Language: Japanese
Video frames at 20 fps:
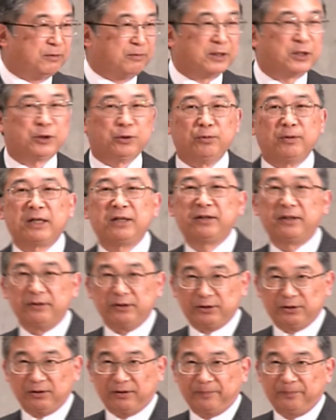私言われたん
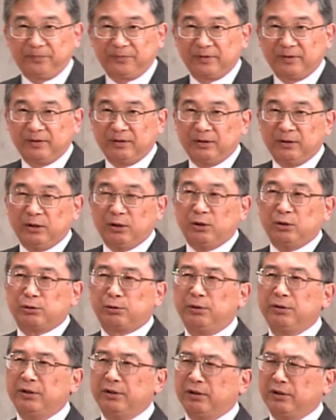ですよ
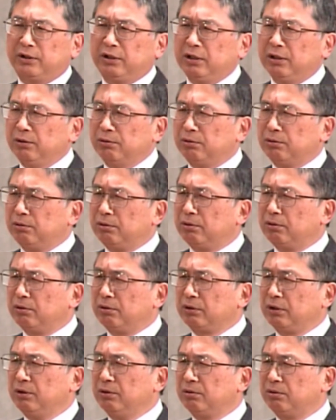それでね昨日
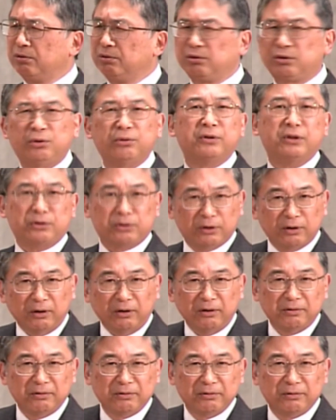昨日の今日で
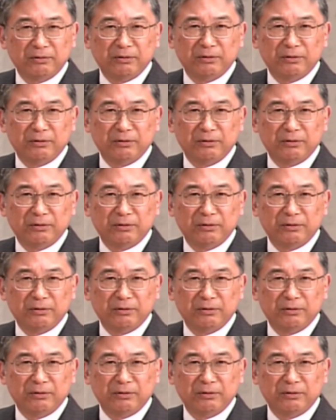しょ